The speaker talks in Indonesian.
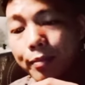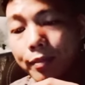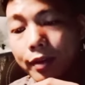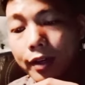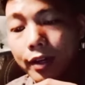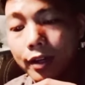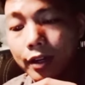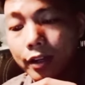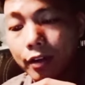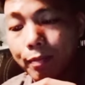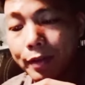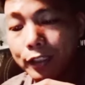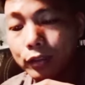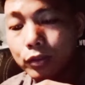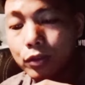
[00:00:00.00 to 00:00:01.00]
Uh,
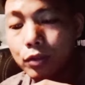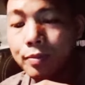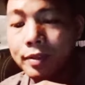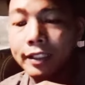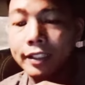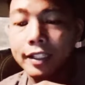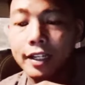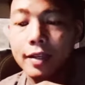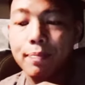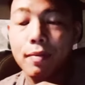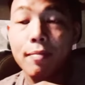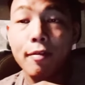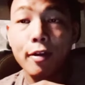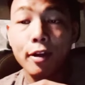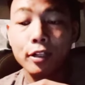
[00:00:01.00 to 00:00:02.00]
lepas tu Menteri
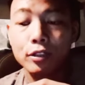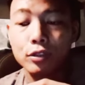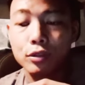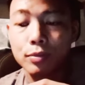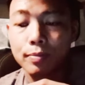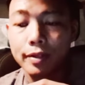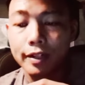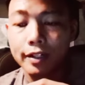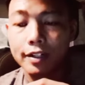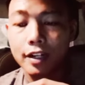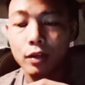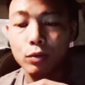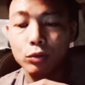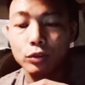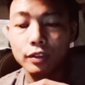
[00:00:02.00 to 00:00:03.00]
Pembangunan Sumber
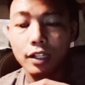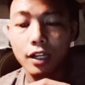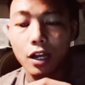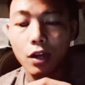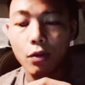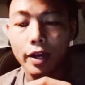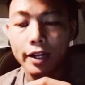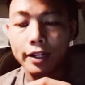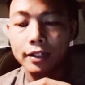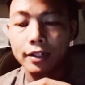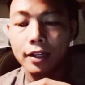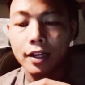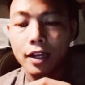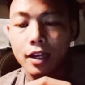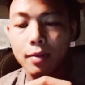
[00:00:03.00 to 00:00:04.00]
dan Usahawan,
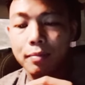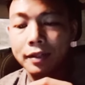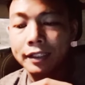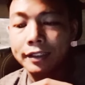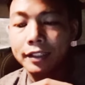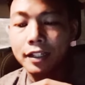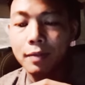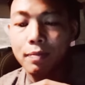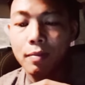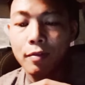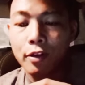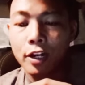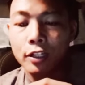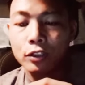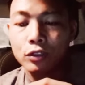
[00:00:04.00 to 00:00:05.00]
Menteri
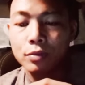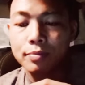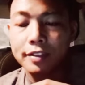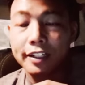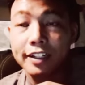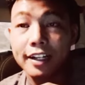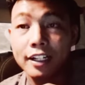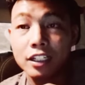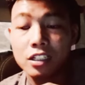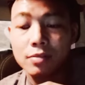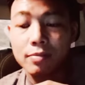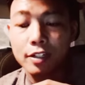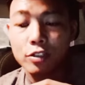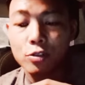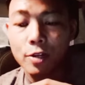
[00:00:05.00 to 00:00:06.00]
Pembangunan Sumber dan
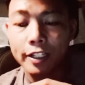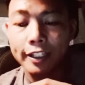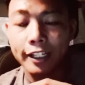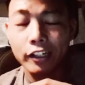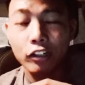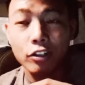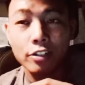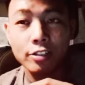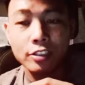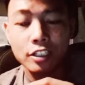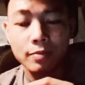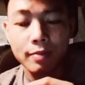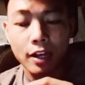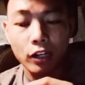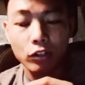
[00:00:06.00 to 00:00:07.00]
Kemajuan
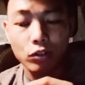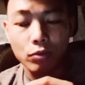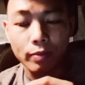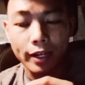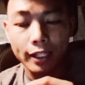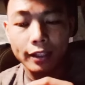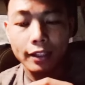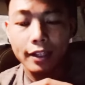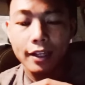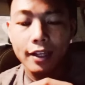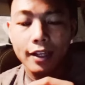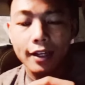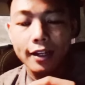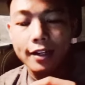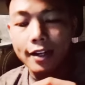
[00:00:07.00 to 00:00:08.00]
Teknologi Maklumat,
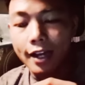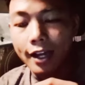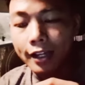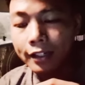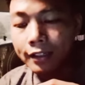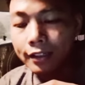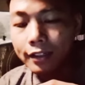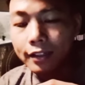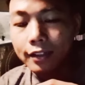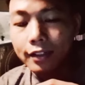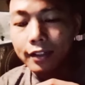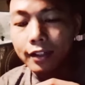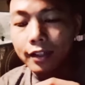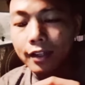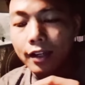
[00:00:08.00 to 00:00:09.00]
dan
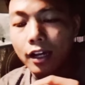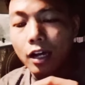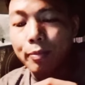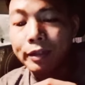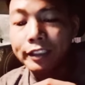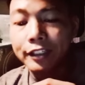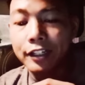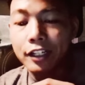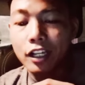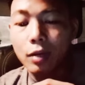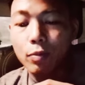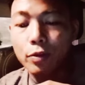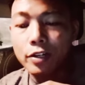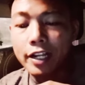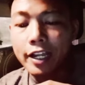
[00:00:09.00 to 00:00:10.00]
uh, Menteri
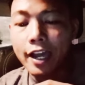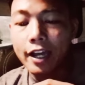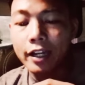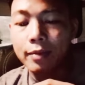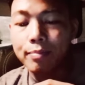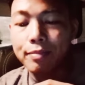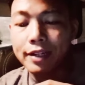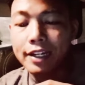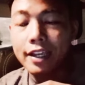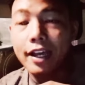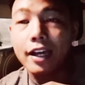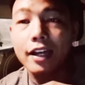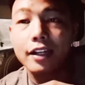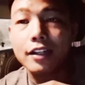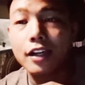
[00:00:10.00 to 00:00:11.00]
Kebudayaan,
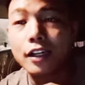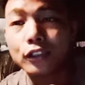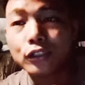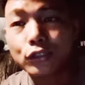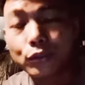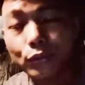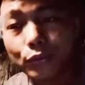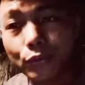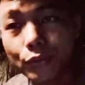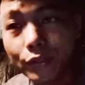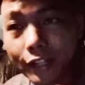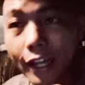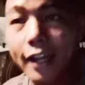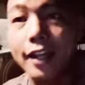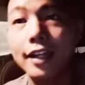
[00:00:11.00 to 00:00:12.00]
Belia, dan
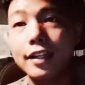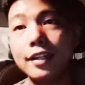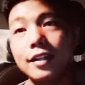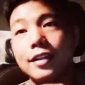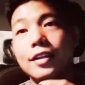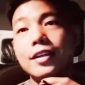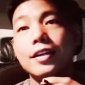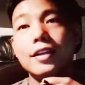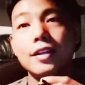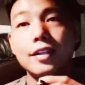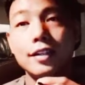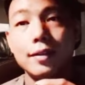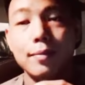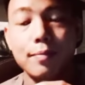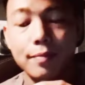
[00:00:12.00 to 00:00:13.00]
Sukan.
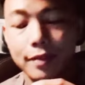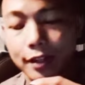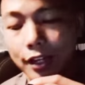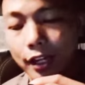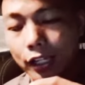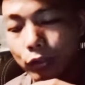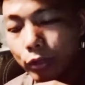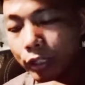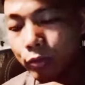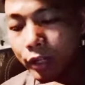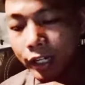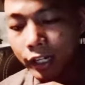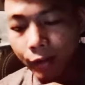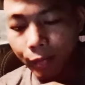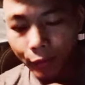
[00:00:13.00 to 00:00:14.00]
Nah,
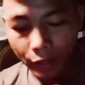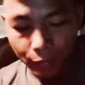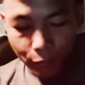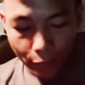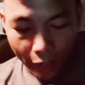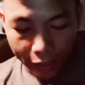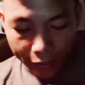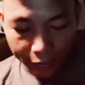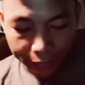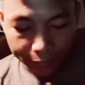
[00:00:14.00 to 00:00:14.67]
tuan-tuan dan puan-puan,